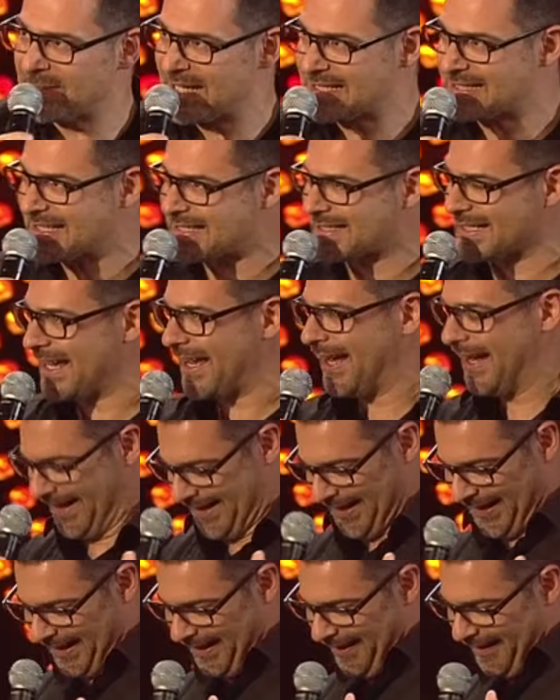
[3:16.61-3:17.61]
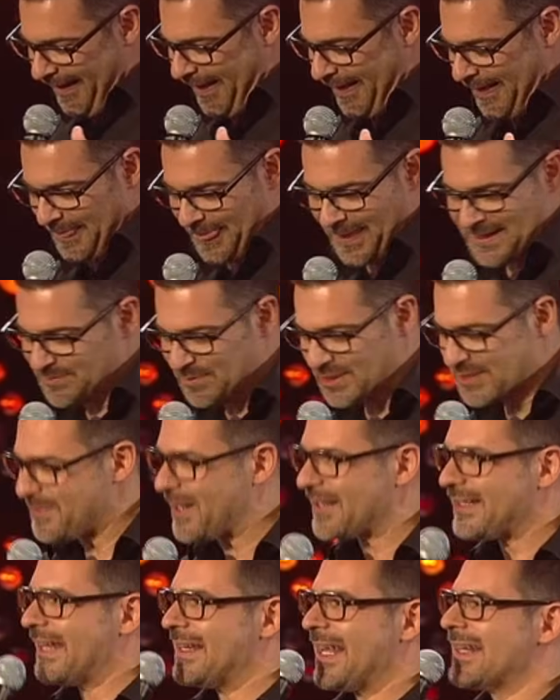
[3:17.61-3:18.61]
Das ist, äh, das muss
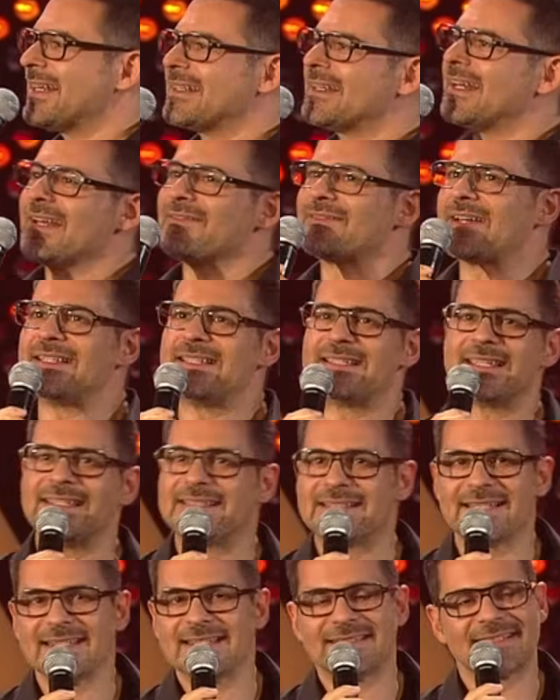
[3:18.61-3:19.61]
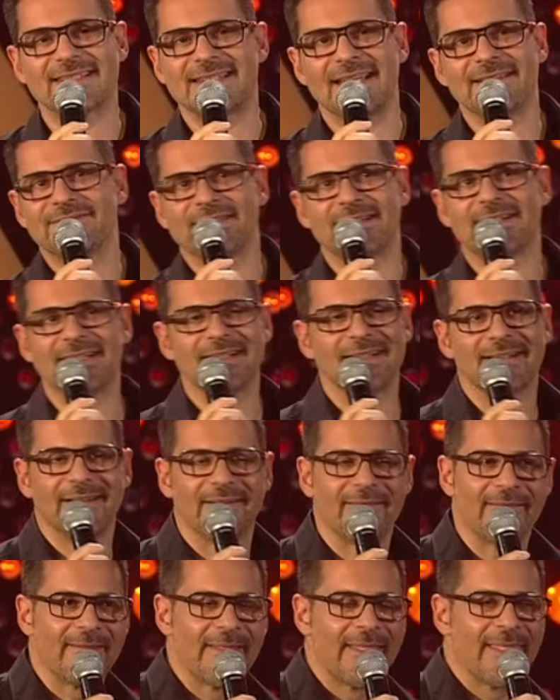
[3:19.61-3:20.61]
man, ein Engländer einfach, ich, ich, es ist einfach... Äh,
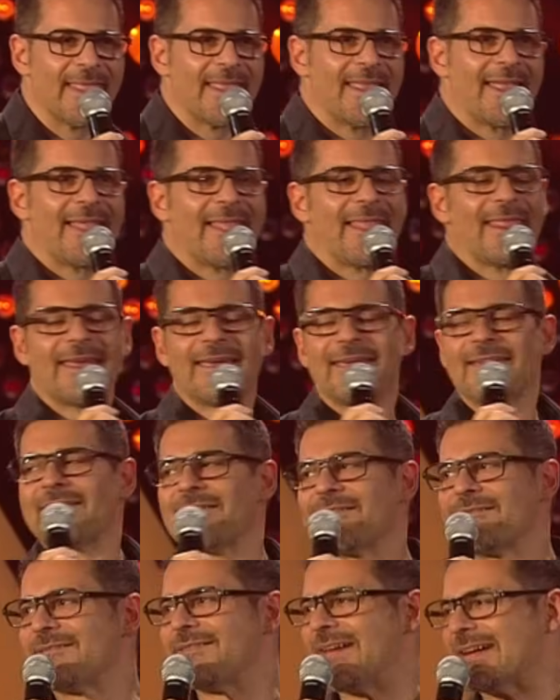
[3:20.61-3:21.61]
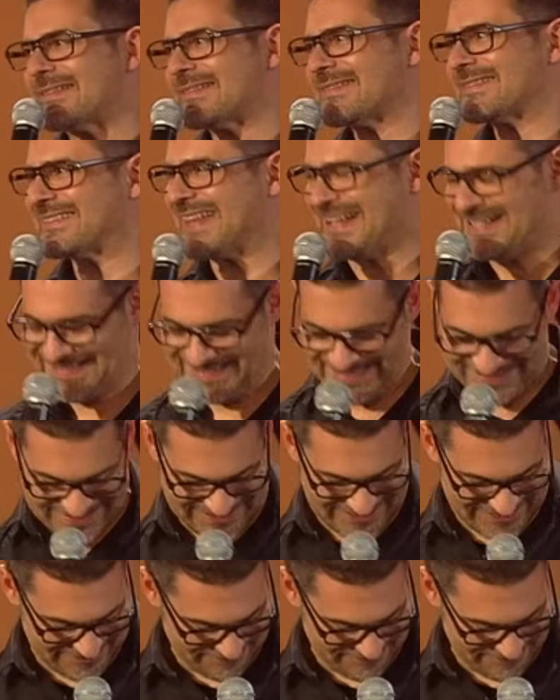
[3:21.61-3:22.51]
Fantastisch.